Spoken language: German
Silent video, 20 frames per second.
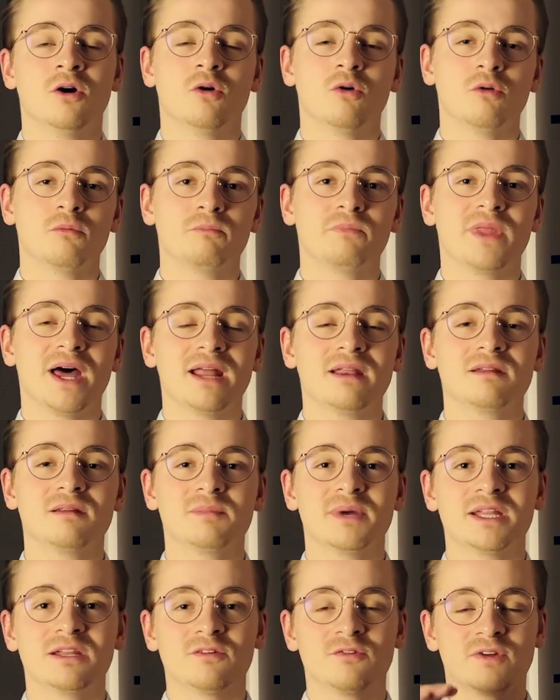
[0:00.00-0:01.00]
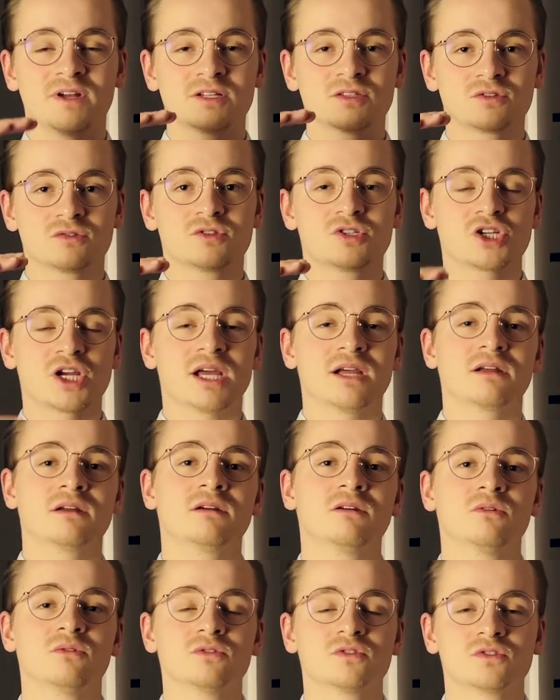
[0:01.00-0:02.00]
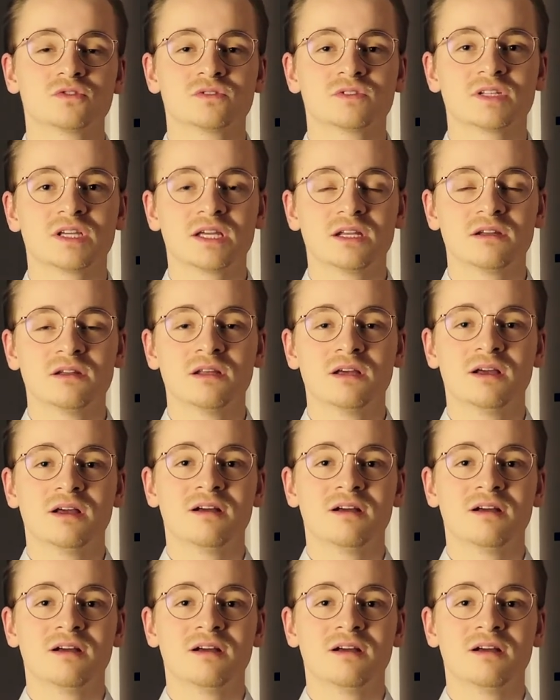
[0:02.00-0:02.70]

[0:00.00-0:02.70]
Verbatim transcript: um dann im Endeffekt zu checken und zu sehen,